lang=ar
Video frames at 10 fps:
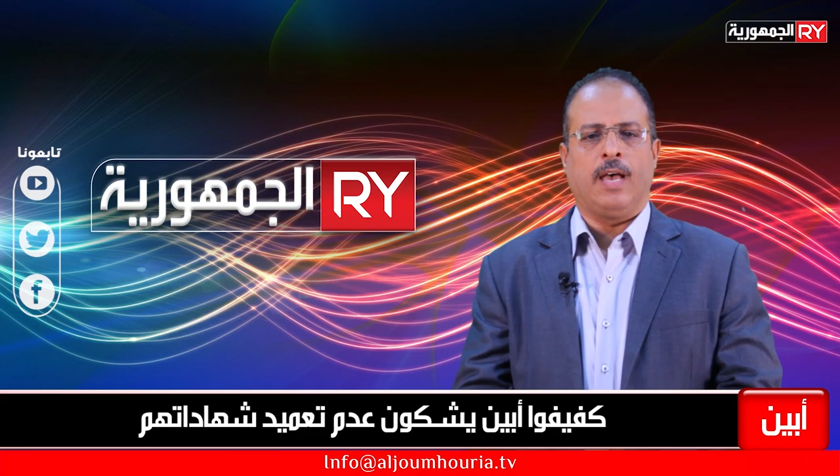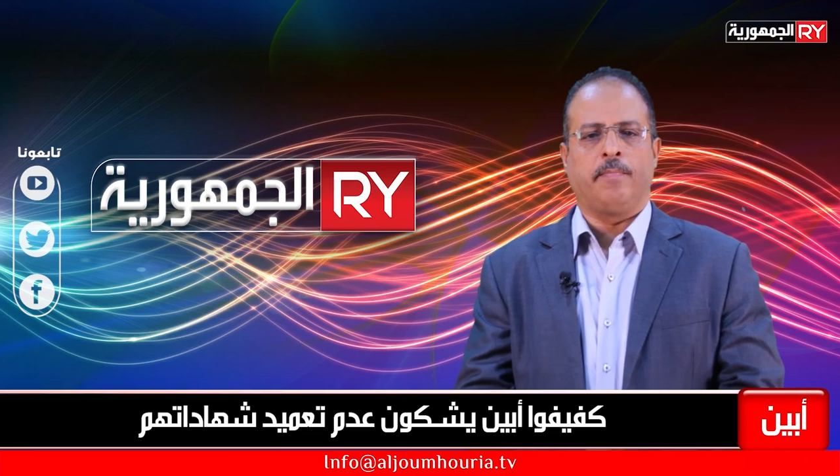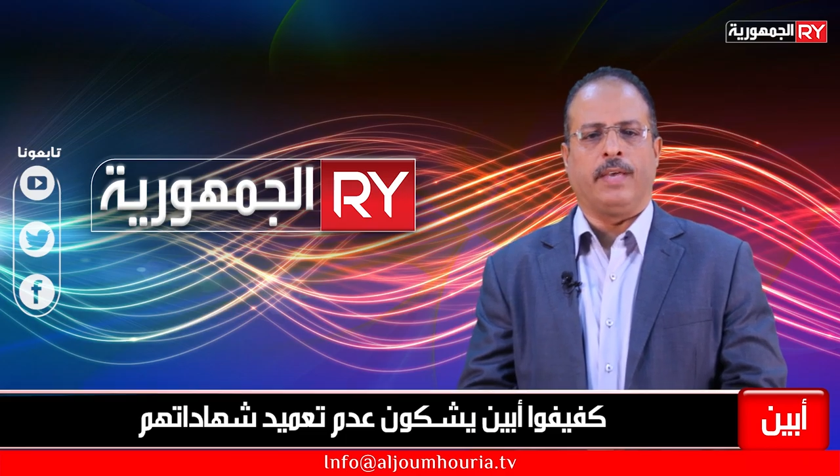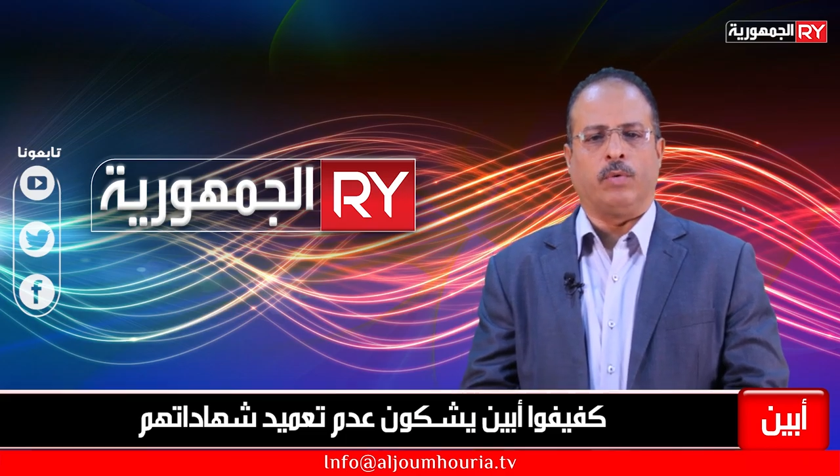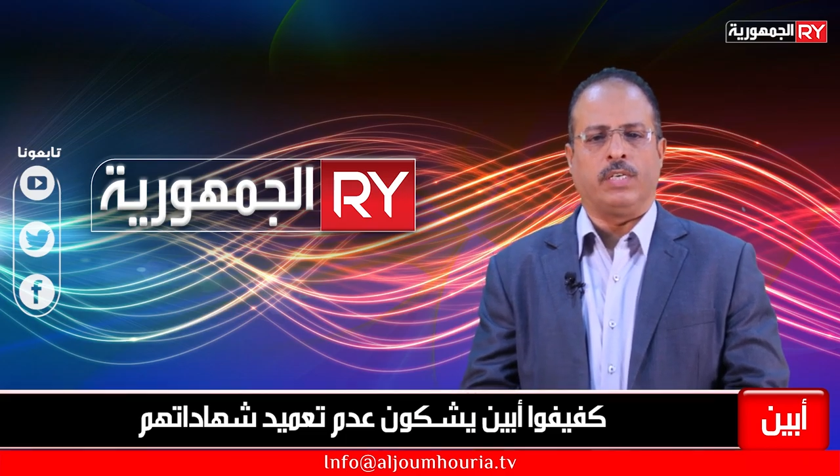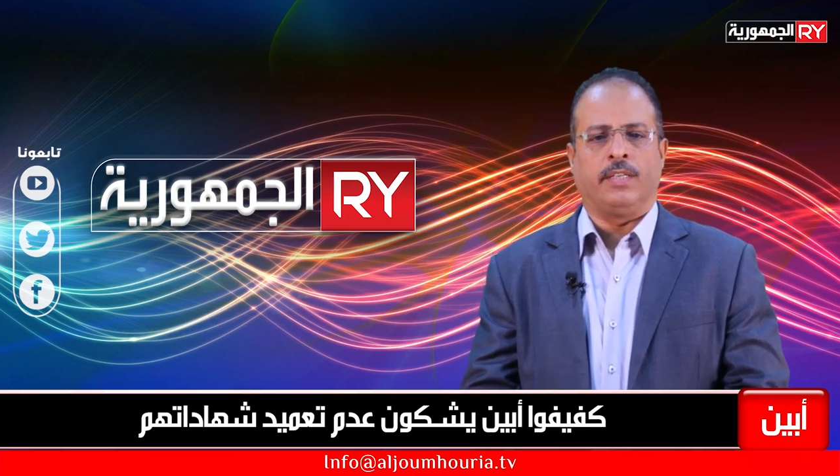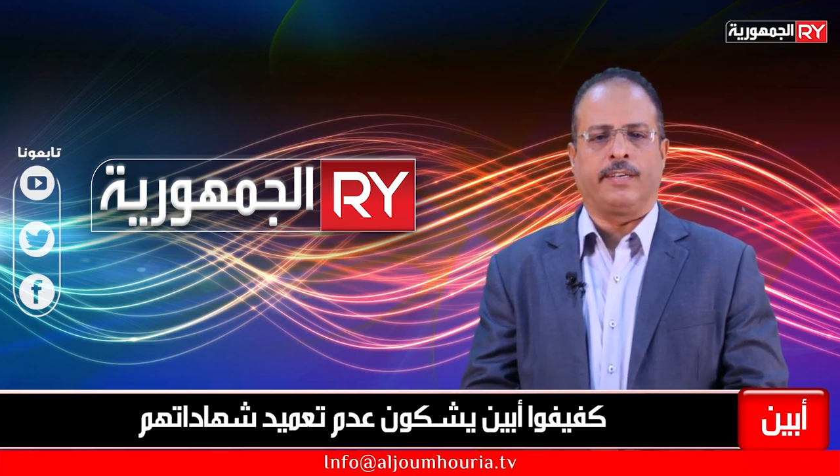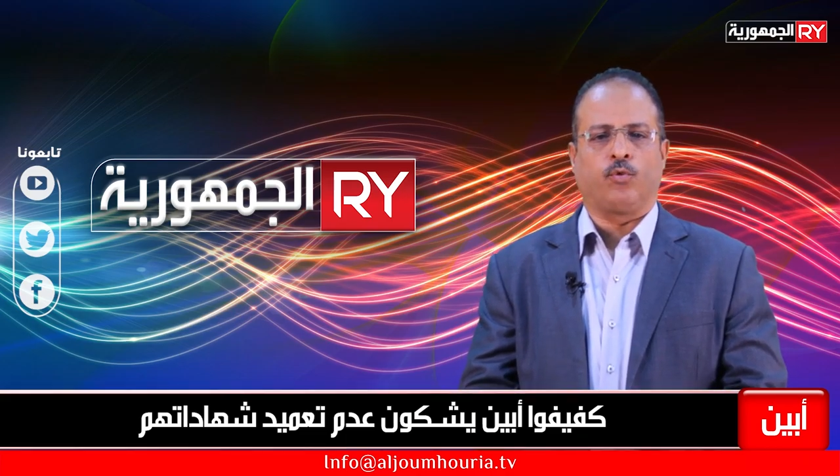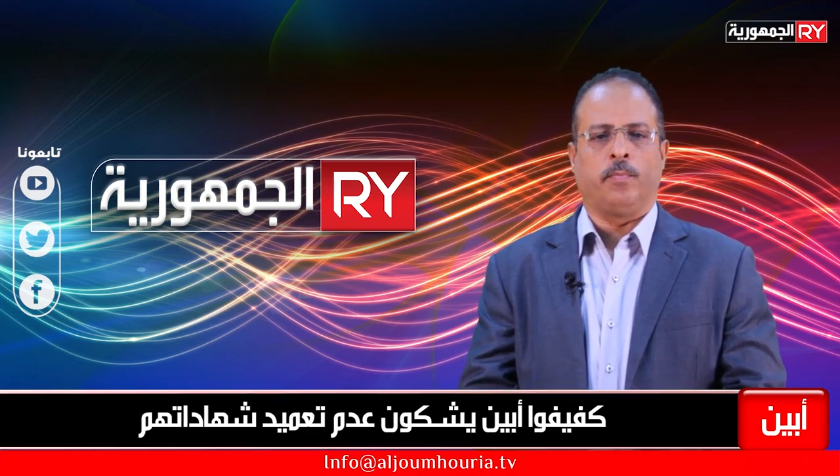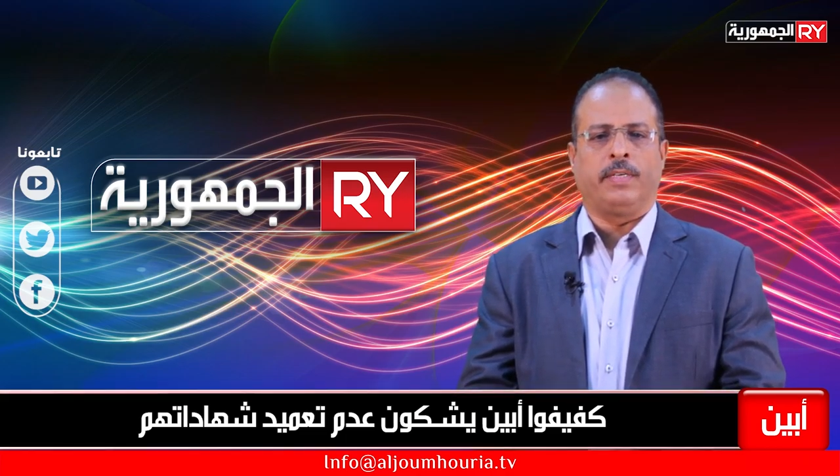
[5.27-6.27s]
أبين
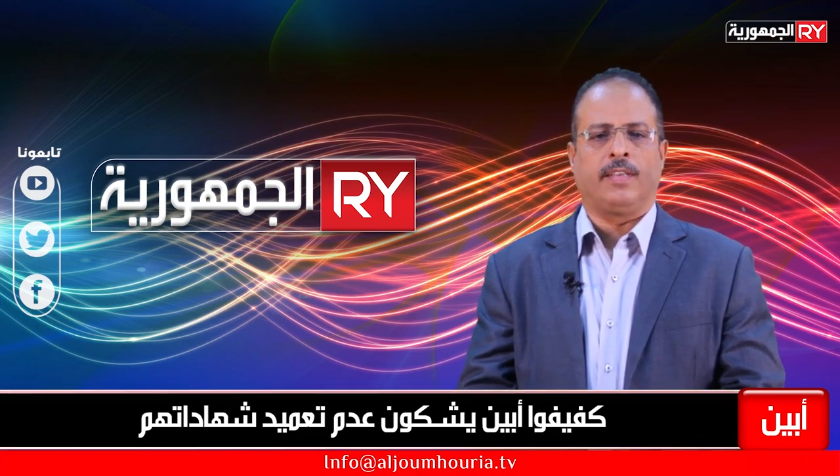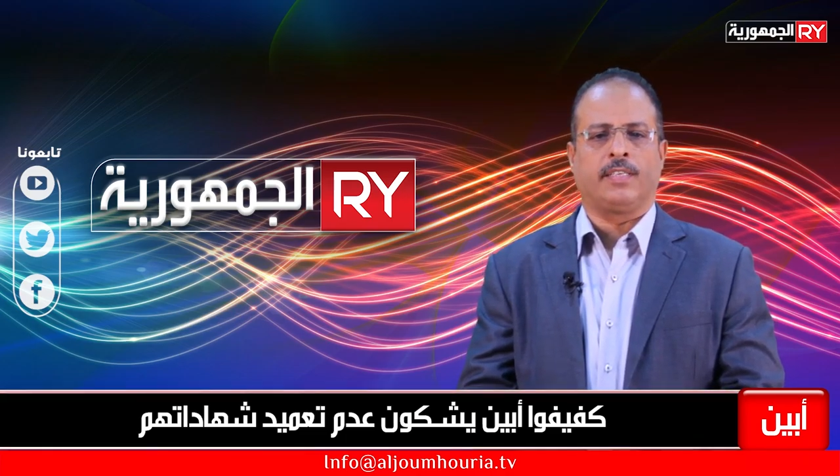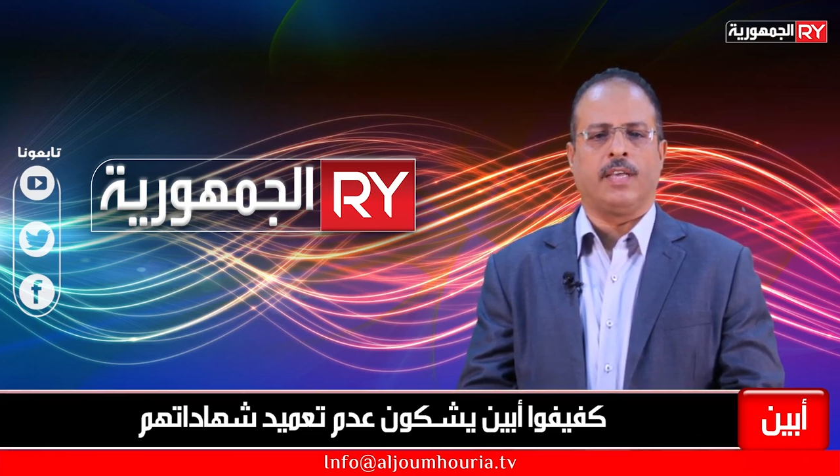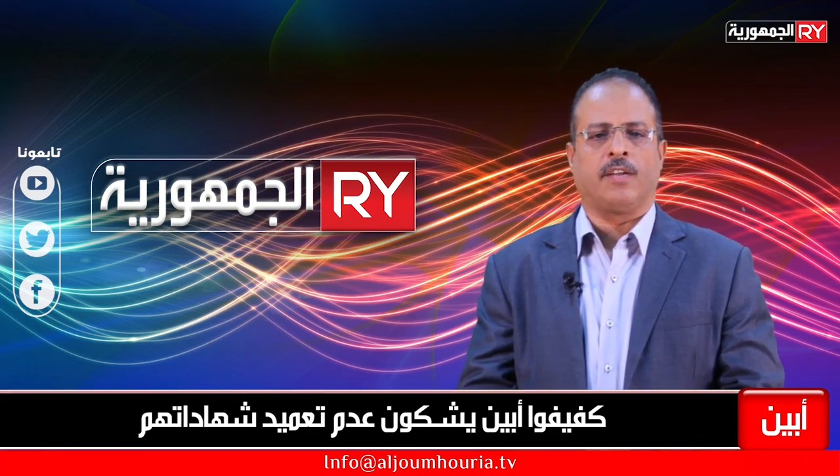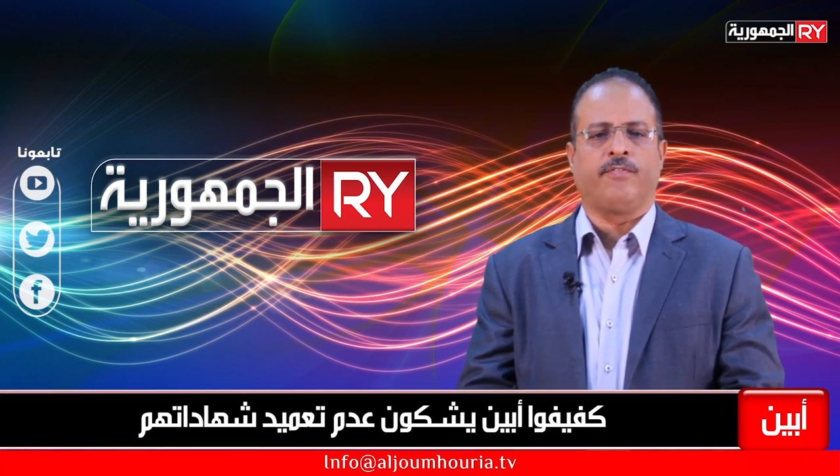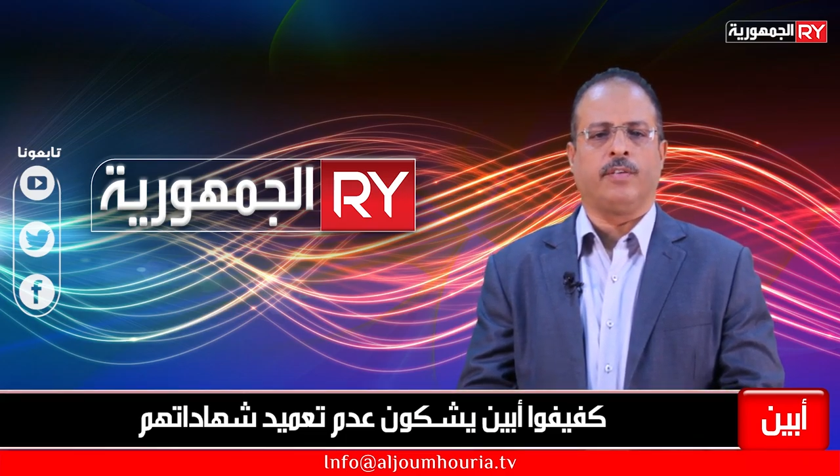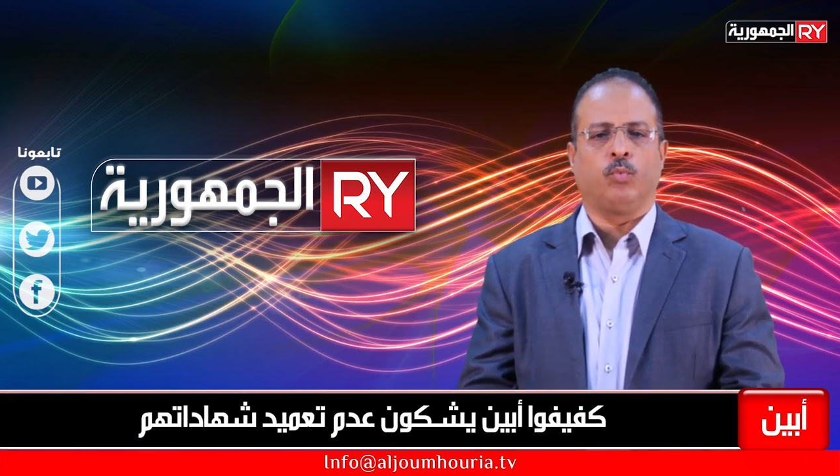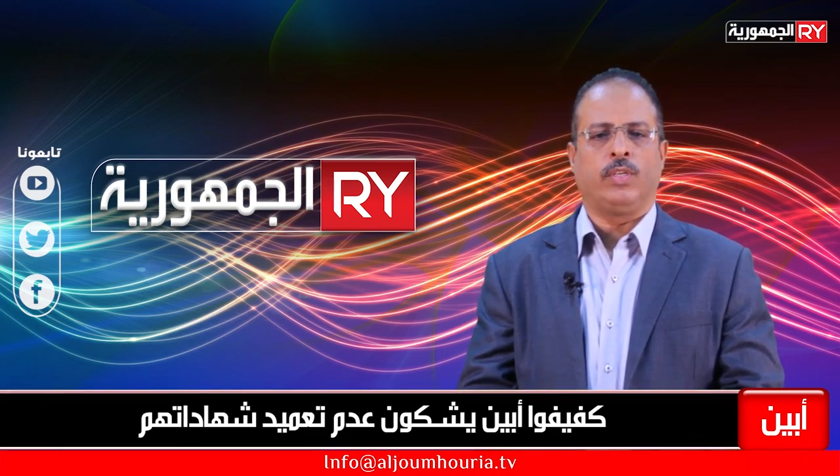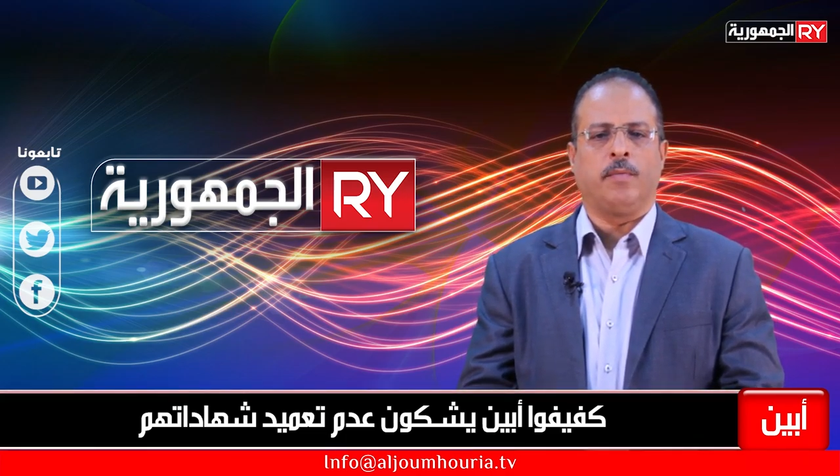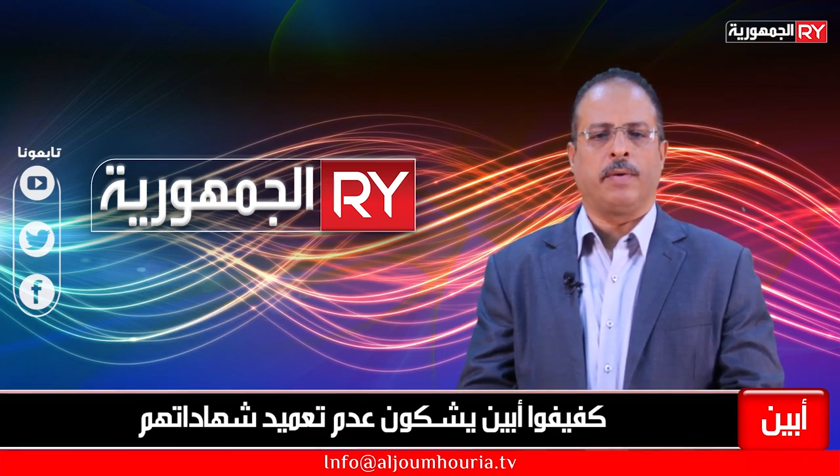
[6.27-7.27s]
وإدارة المدرسة رفض
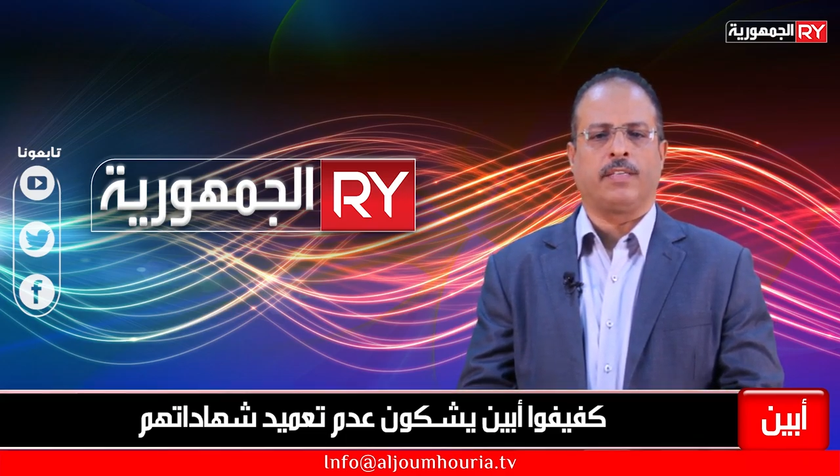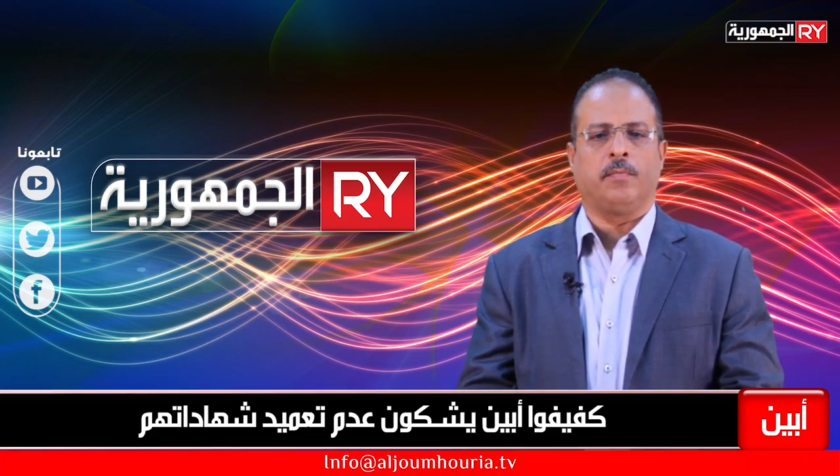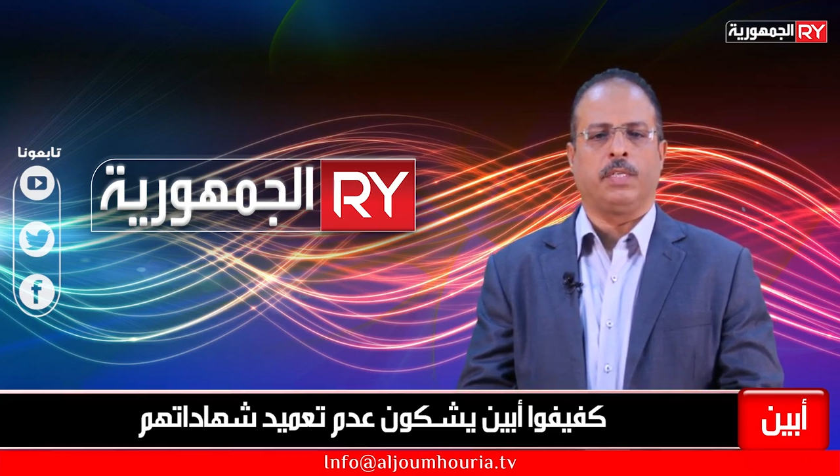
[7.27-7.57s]
مدير مكتب